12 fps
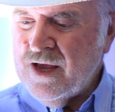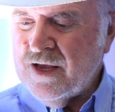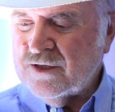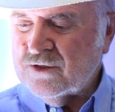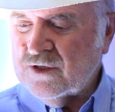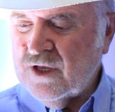
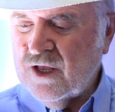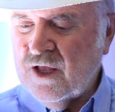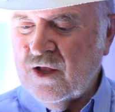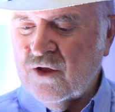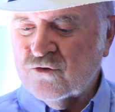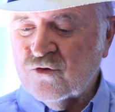es
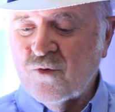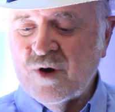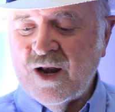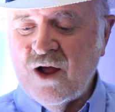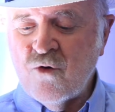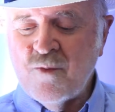
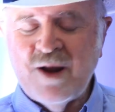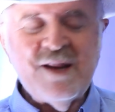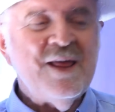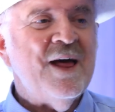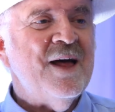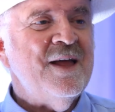sobre las
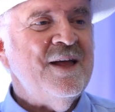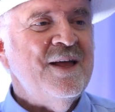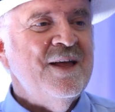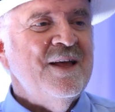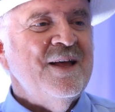humanidades,